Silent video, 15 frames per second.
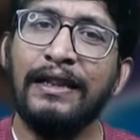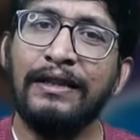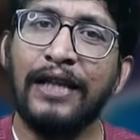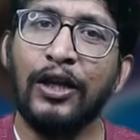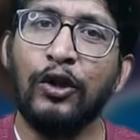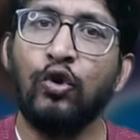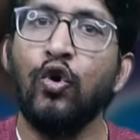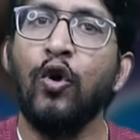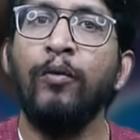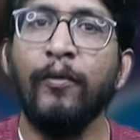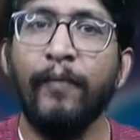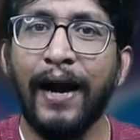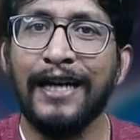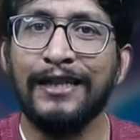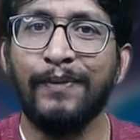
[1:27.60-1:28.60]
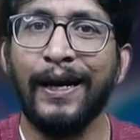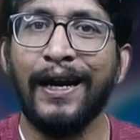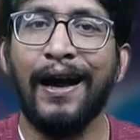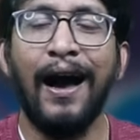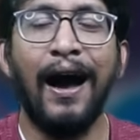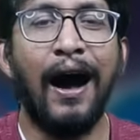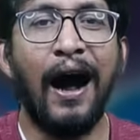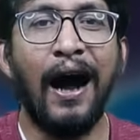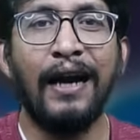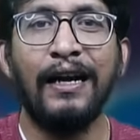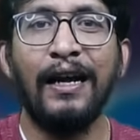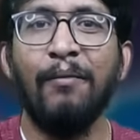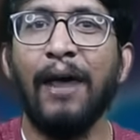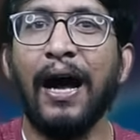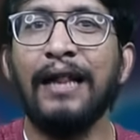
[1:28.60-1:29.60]
ఎంత తోపు బ్యాట్స్మెన్
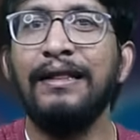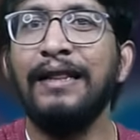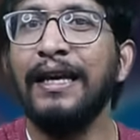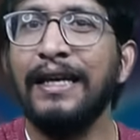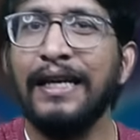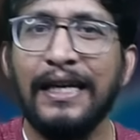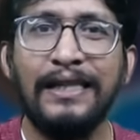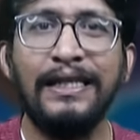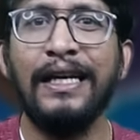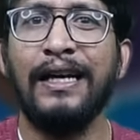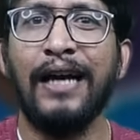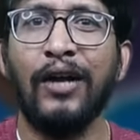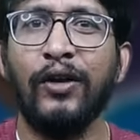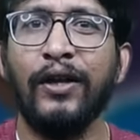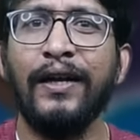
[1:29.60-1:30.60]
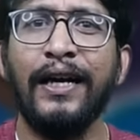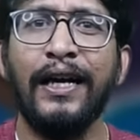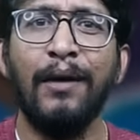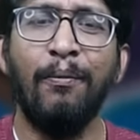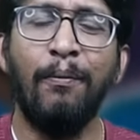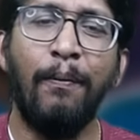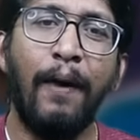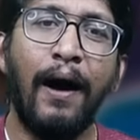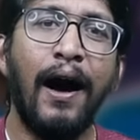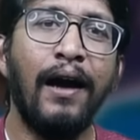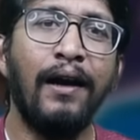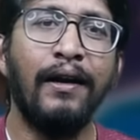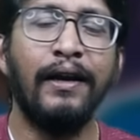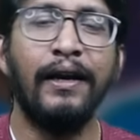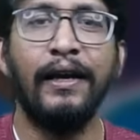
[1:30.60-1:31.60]
ఆడడం అంత ఈజీ కాదు ఎందుకంటే
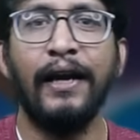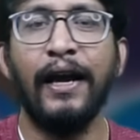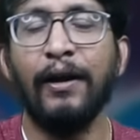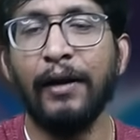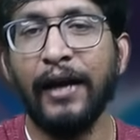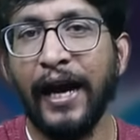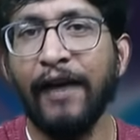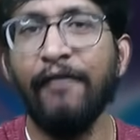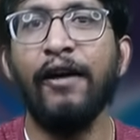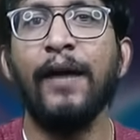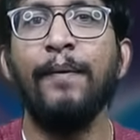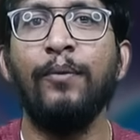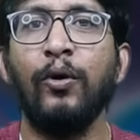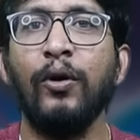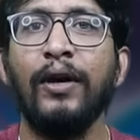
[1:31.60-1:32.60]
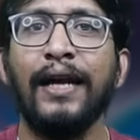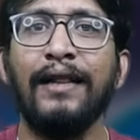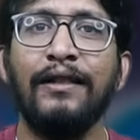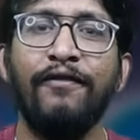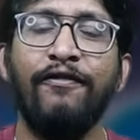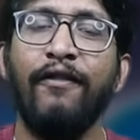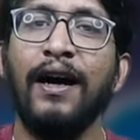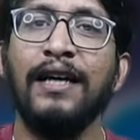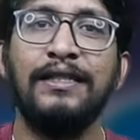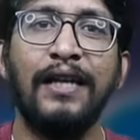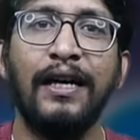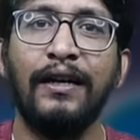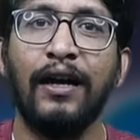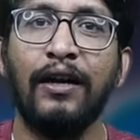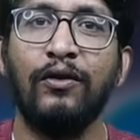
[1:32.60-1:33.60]
బాల్ ఏ వైపుకు ఎంత
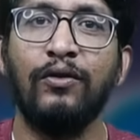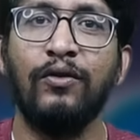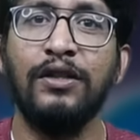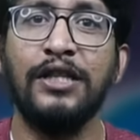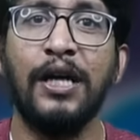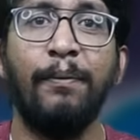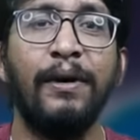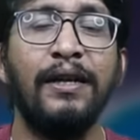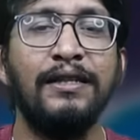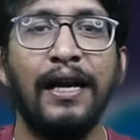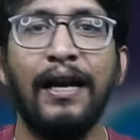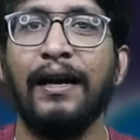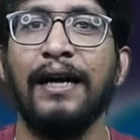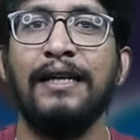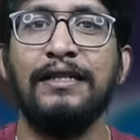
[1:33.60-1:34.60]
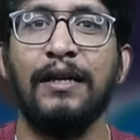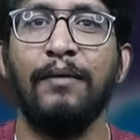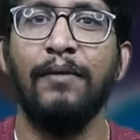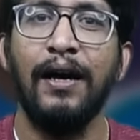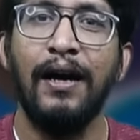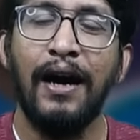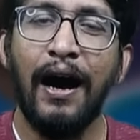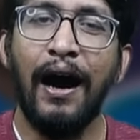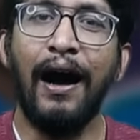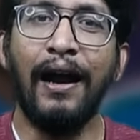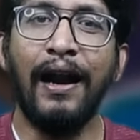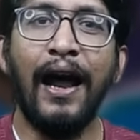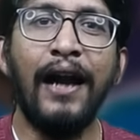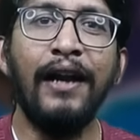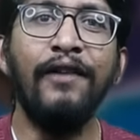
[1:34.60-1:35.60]
ఫాస్ట్గా టర్న్ అవుతుందో చెప్పడం చాలా కష్టం
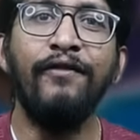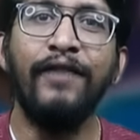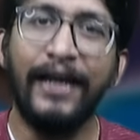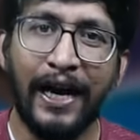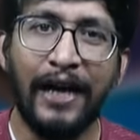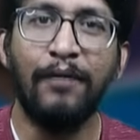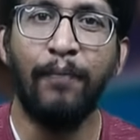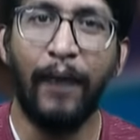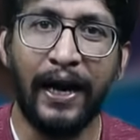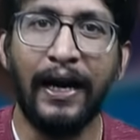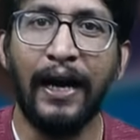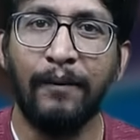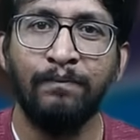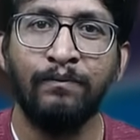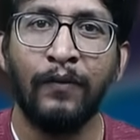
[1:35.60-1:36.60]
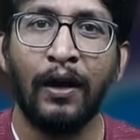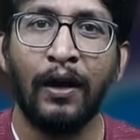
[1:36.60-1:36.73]
అలాంటి వికెట్ పైన